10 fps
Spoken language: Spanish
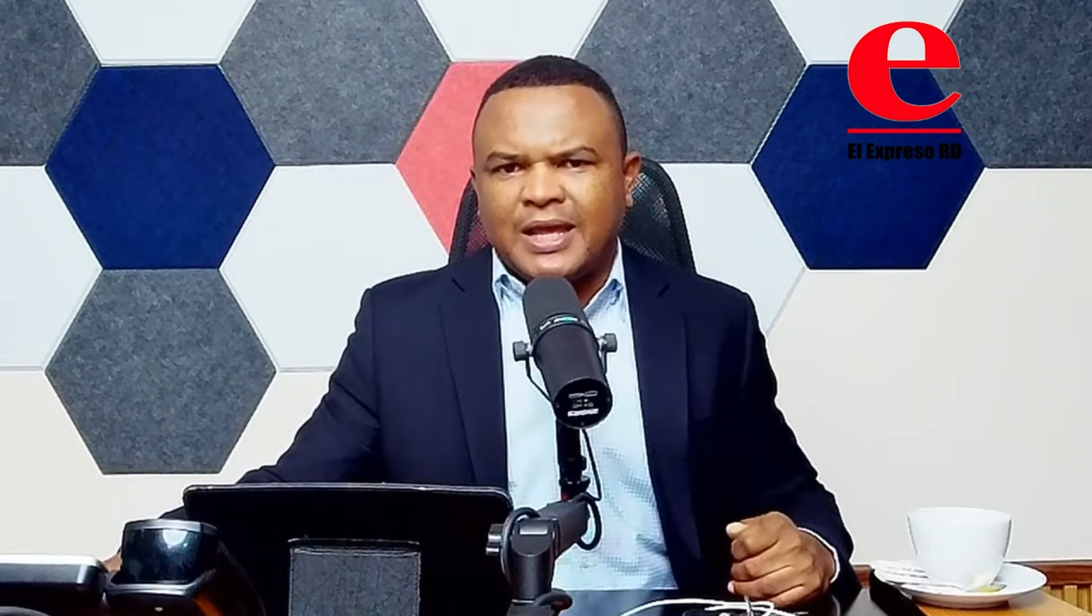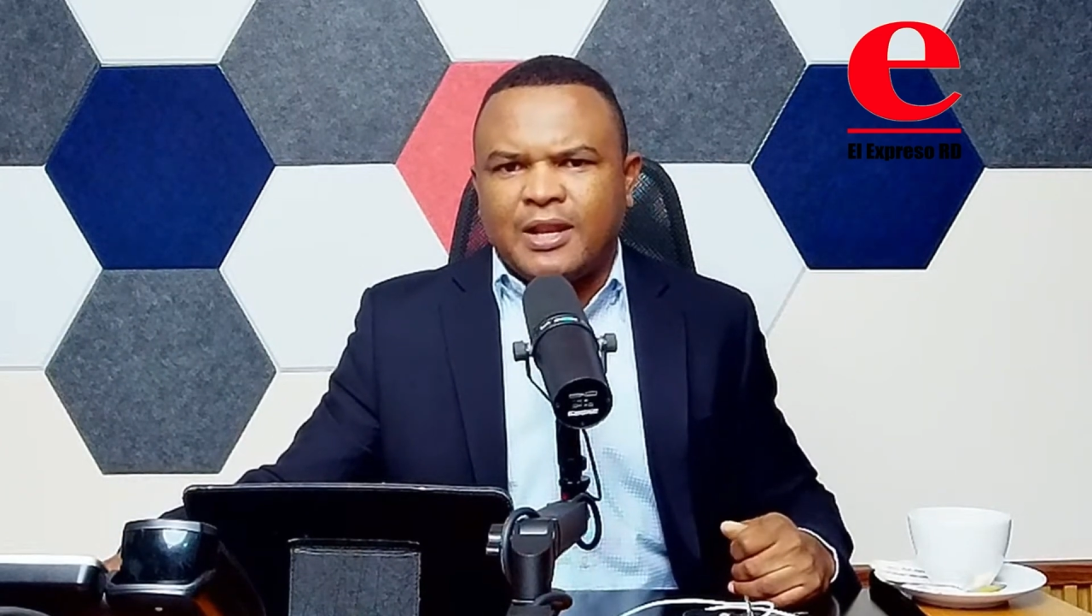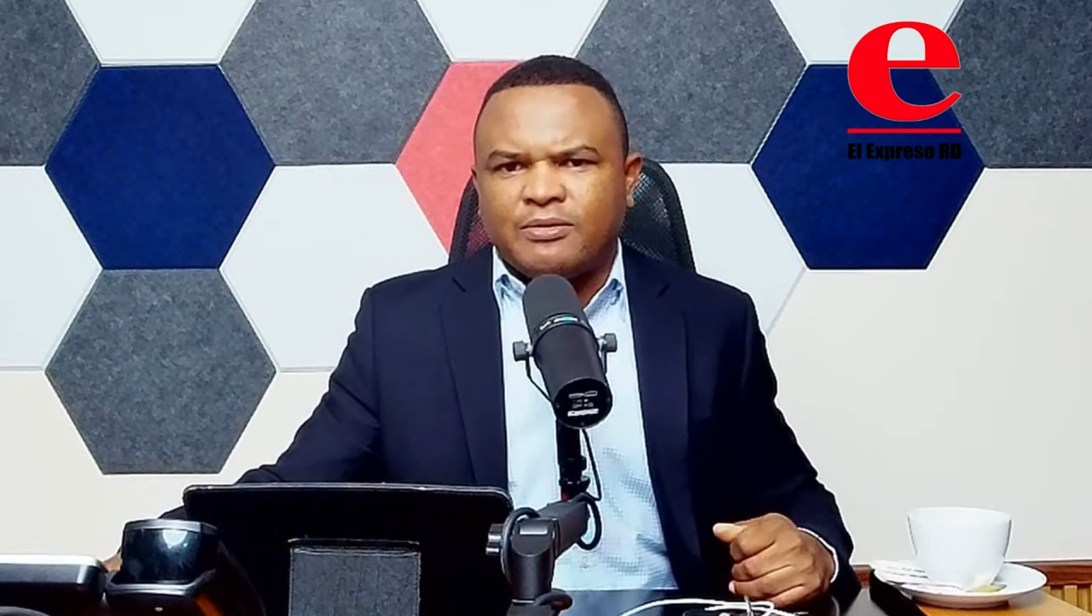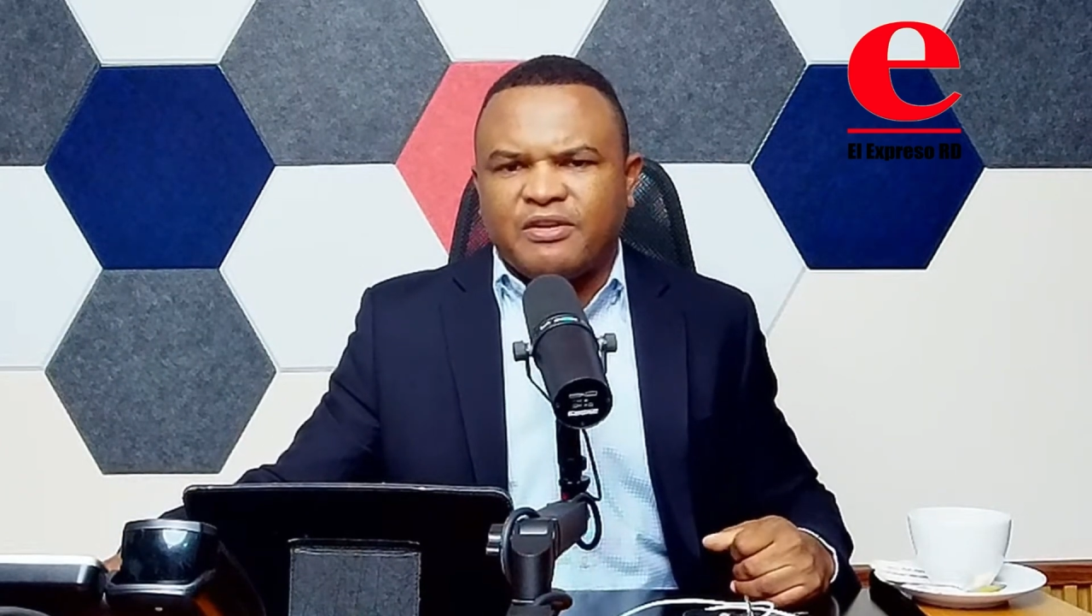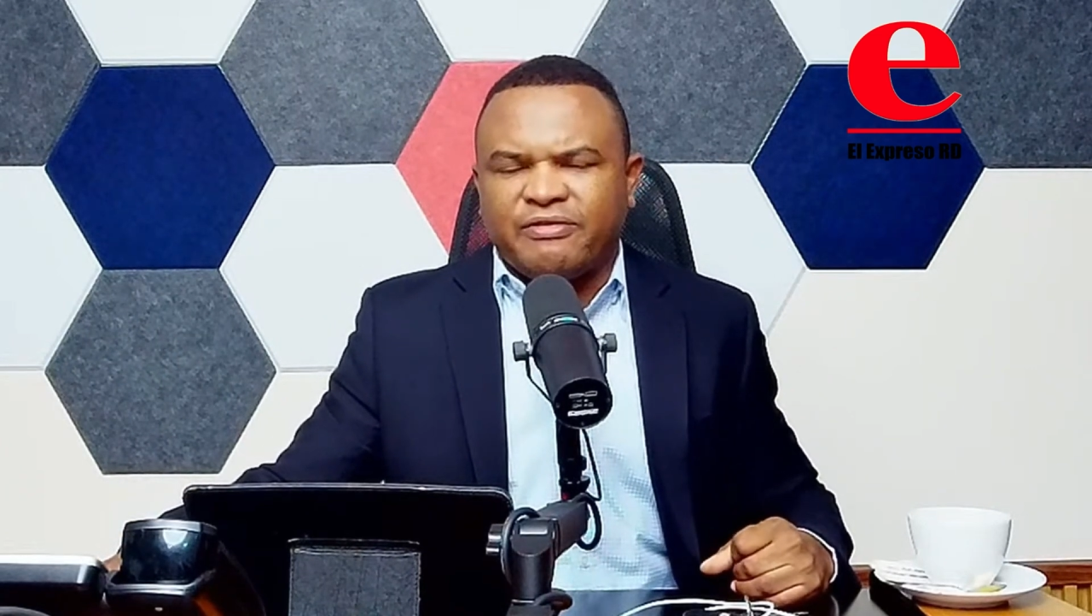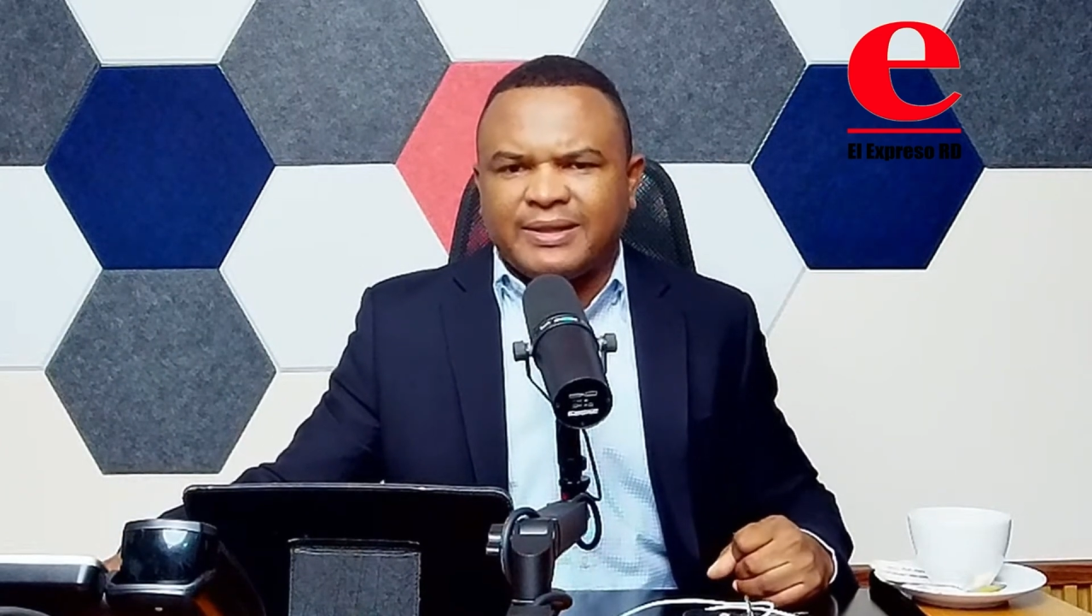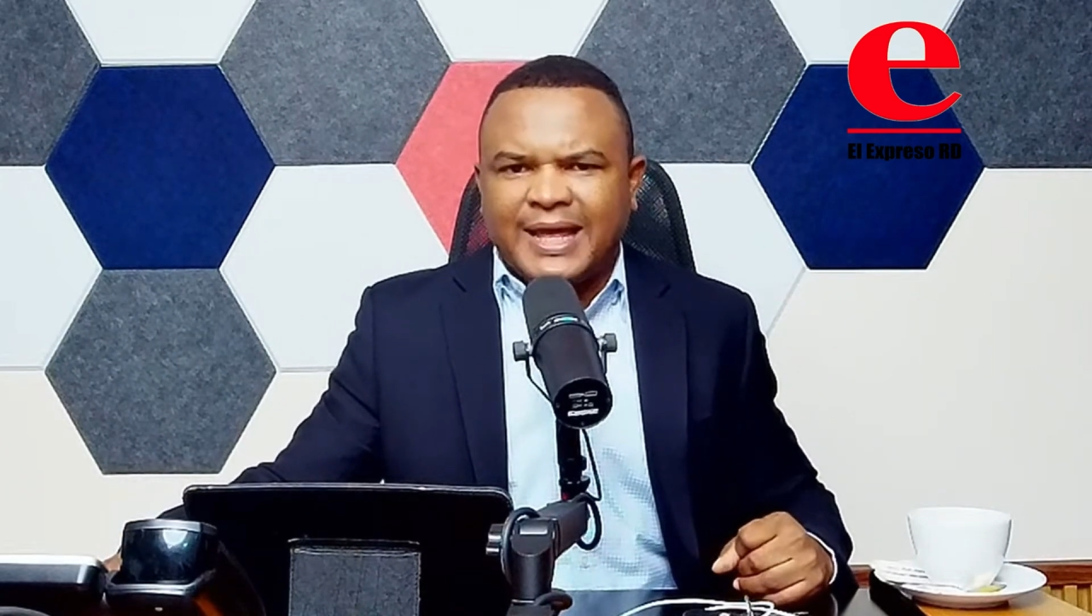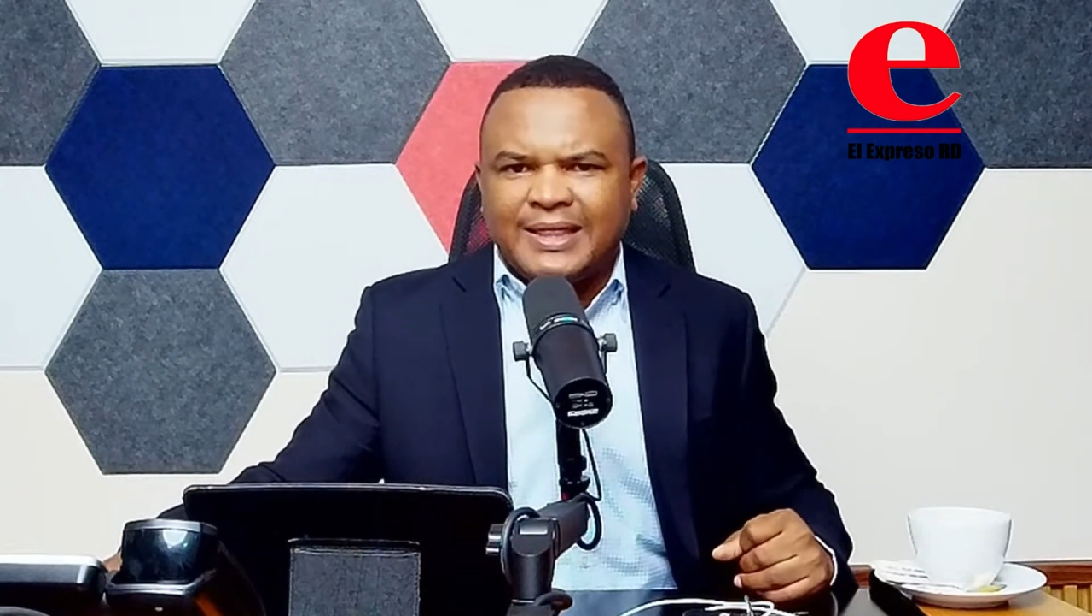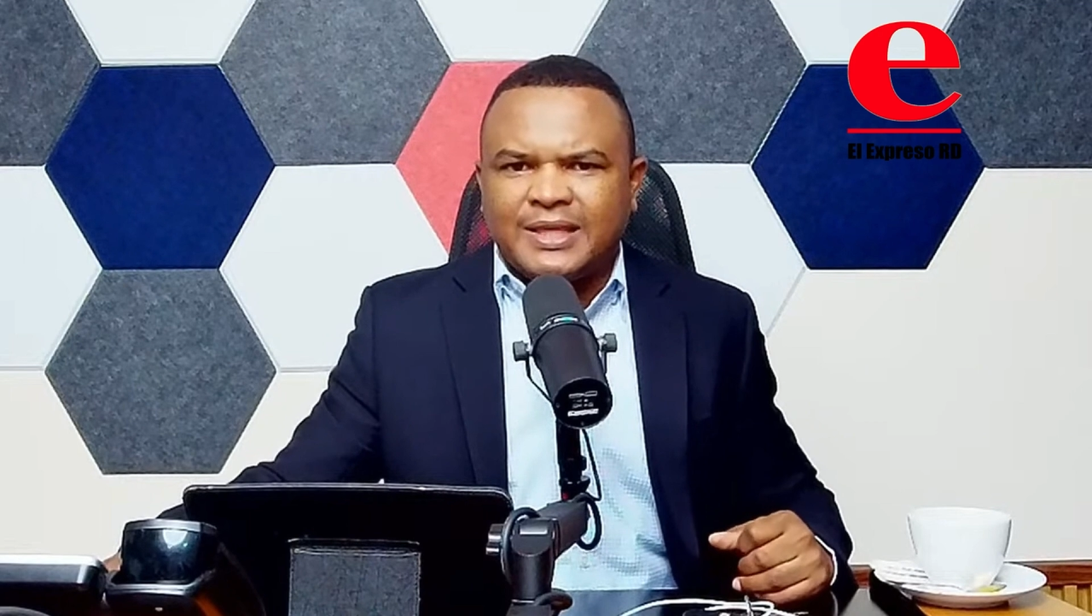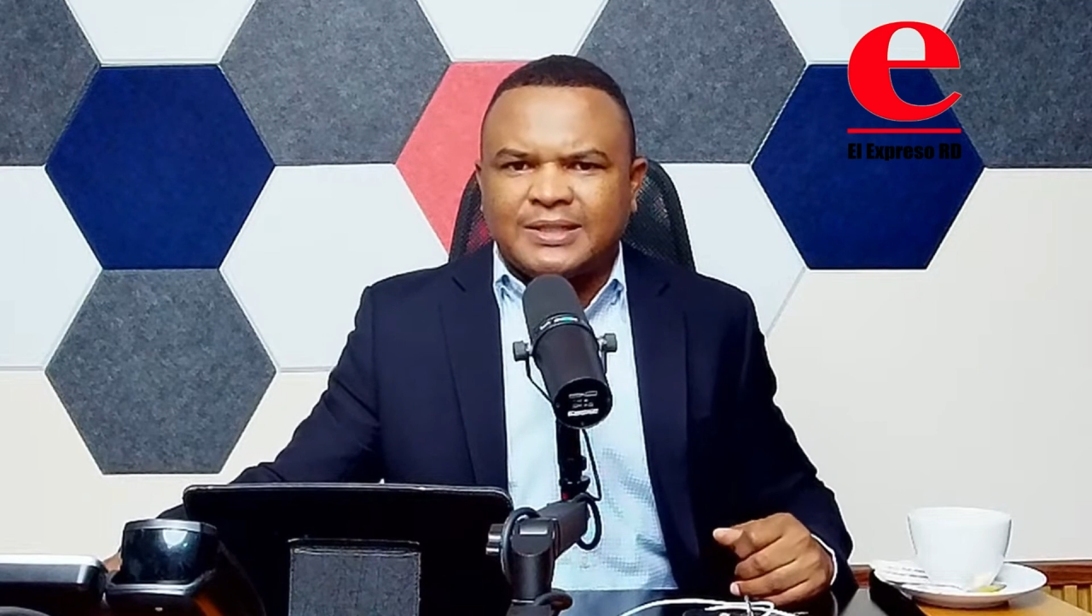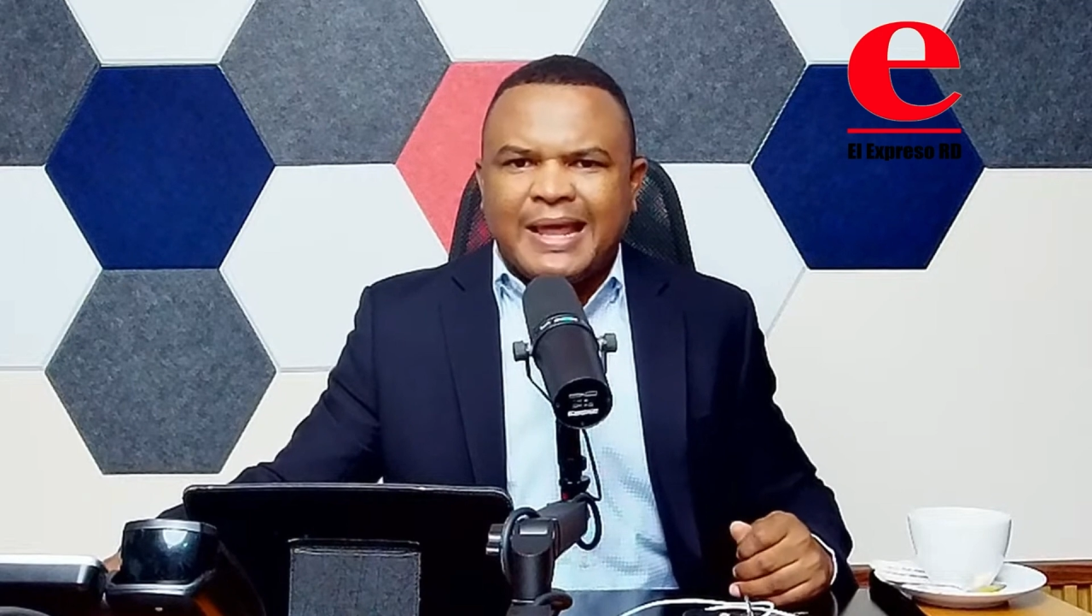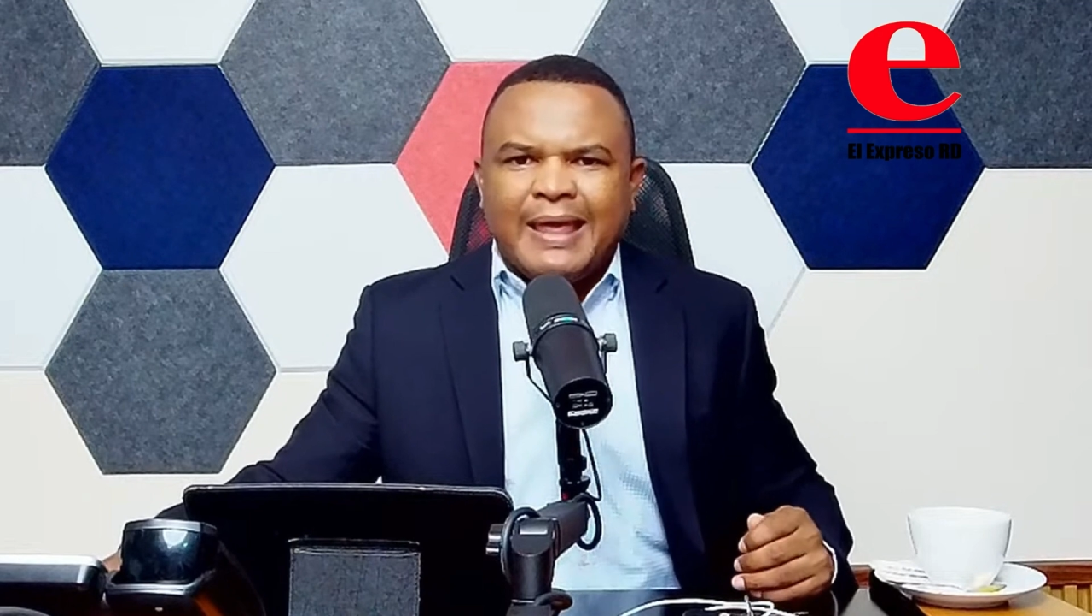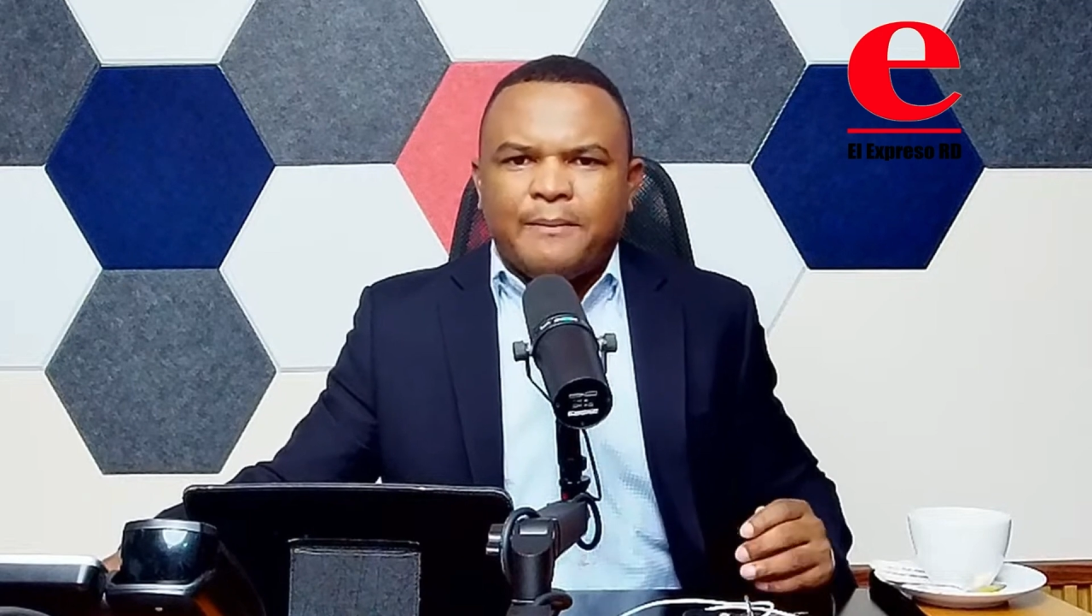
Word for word: Leonel Fernández,